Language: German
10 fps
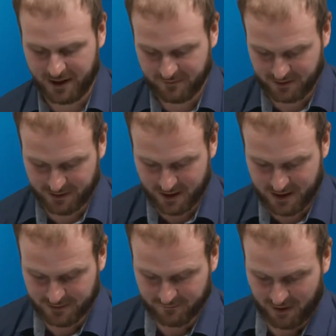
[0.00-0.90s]
ein,
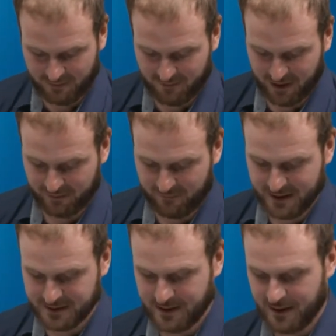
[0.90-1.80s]
relativ einfache
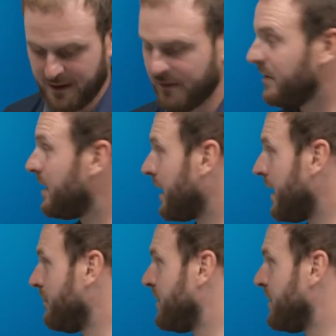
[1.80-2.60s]
Weise wiedergeben.